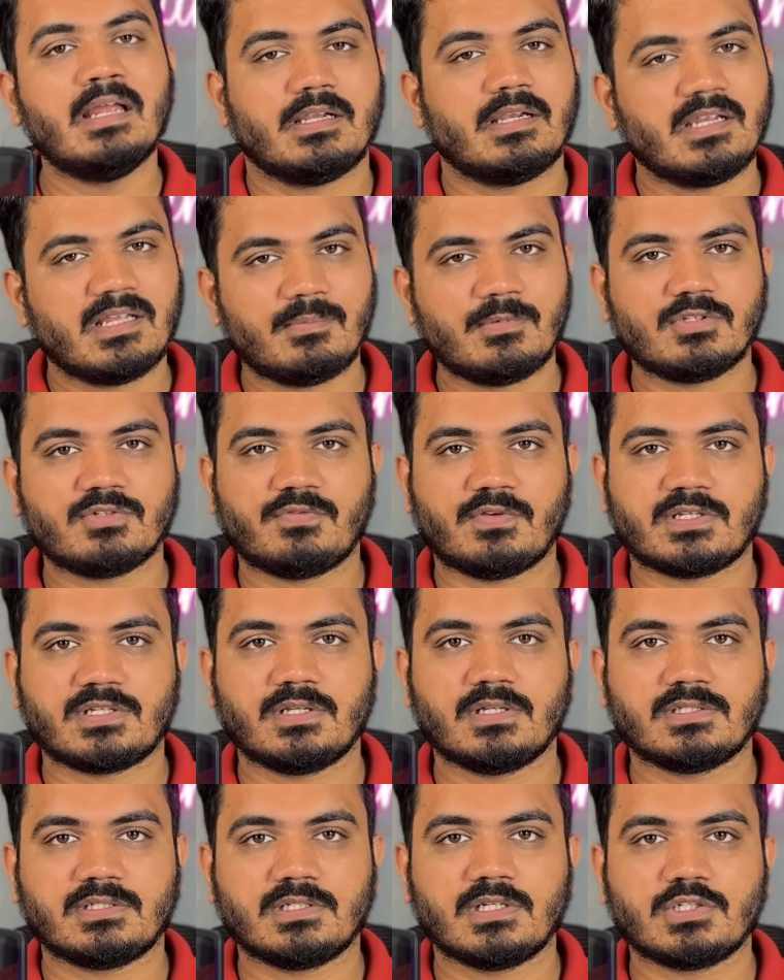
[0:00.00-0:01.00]
इंडिया में जो
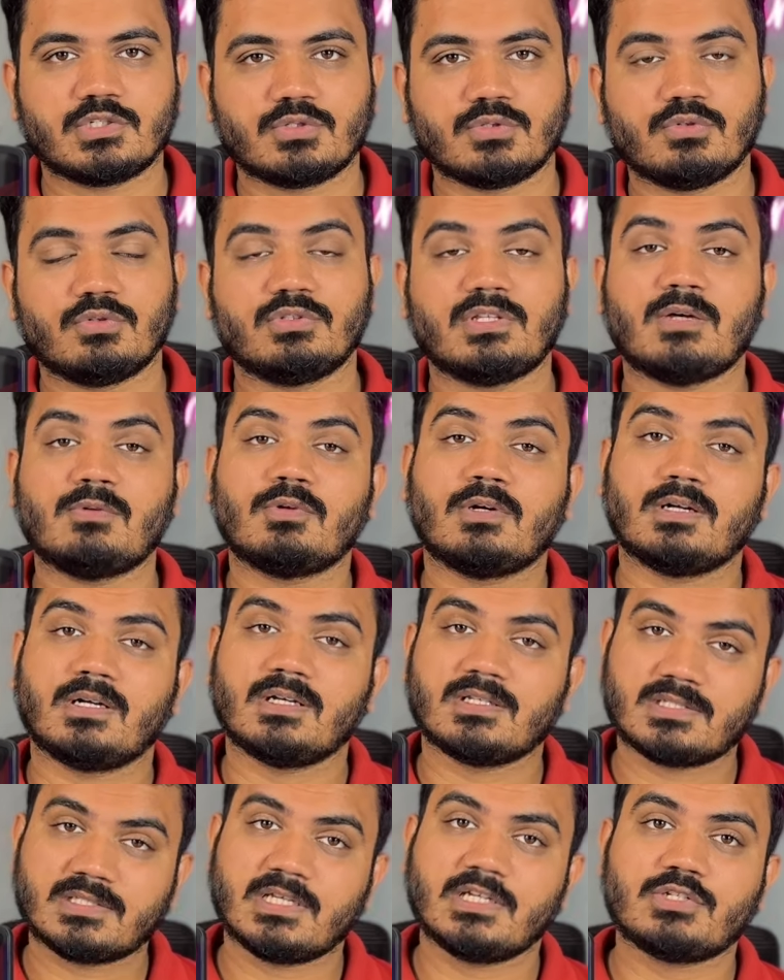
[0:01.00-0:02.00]
फेस्टिवल सीजन शुरू होता है वो
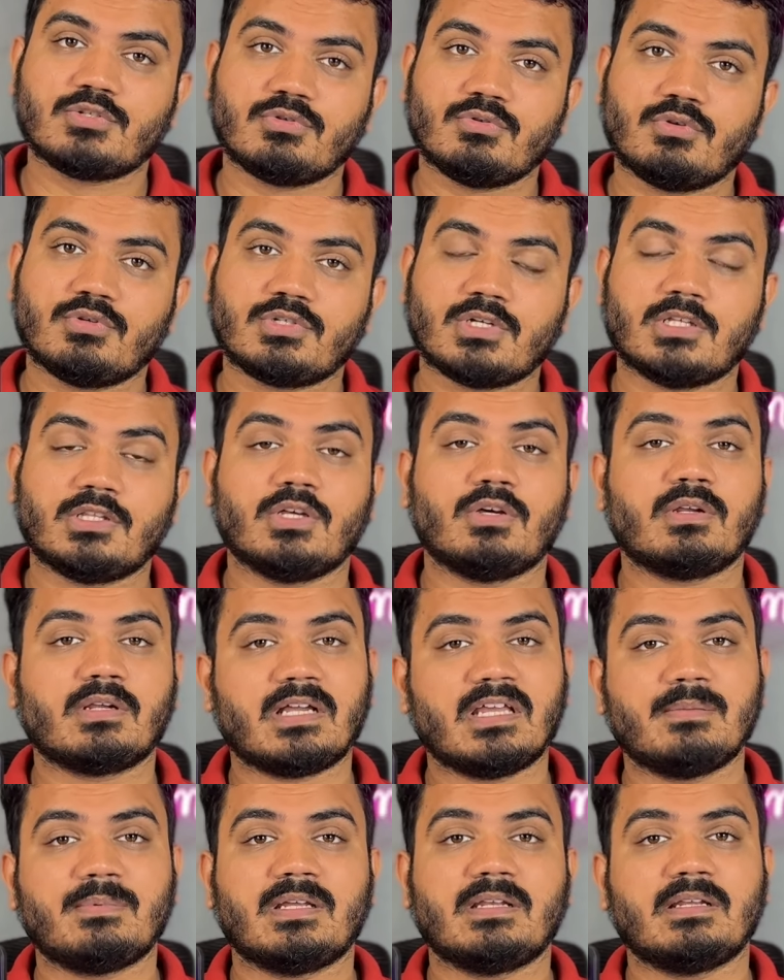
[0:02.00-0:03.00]
अगस्त से ही शुरू हो जाता है और
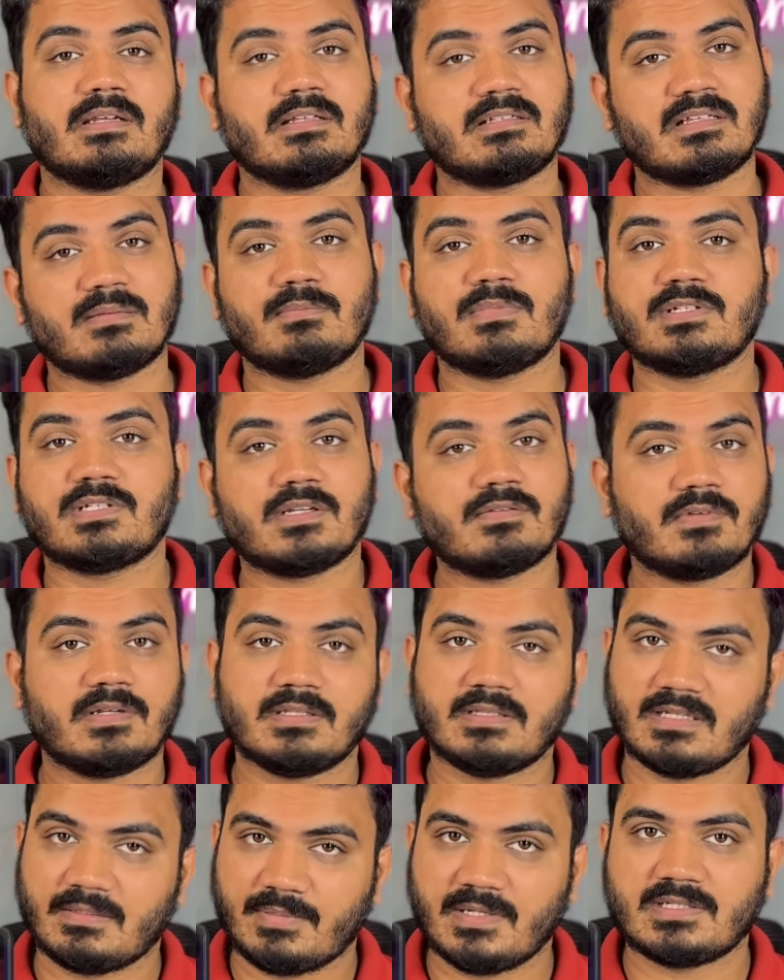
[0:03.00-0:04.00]
कई बार ये दिसंबर जनवरी
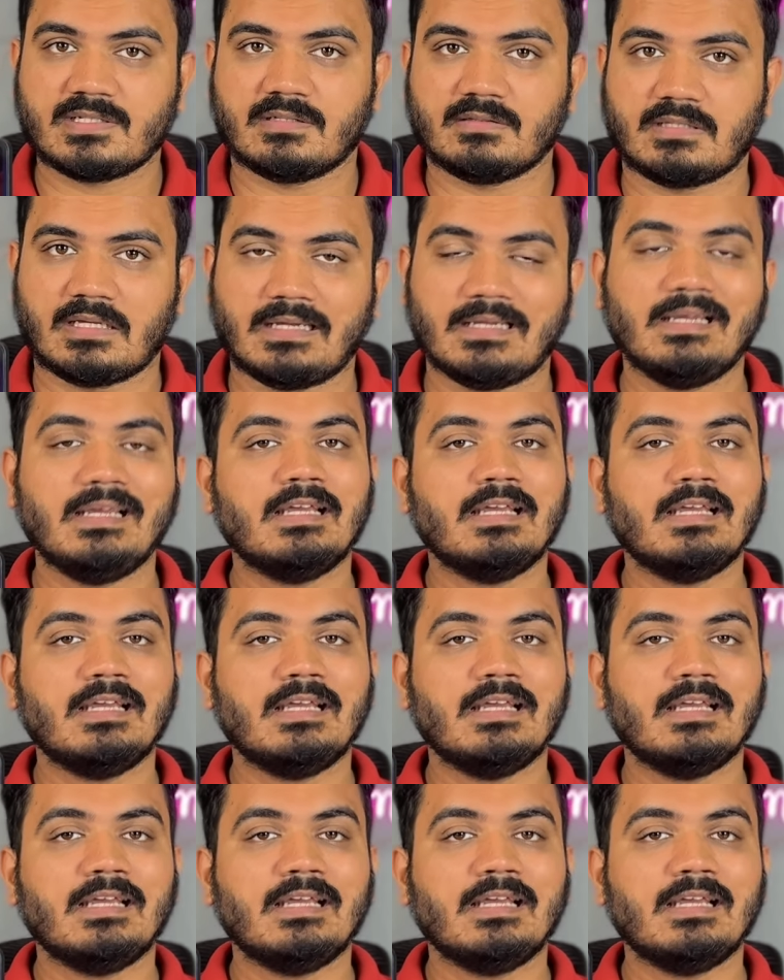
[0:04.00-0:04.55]
तक भी चलता है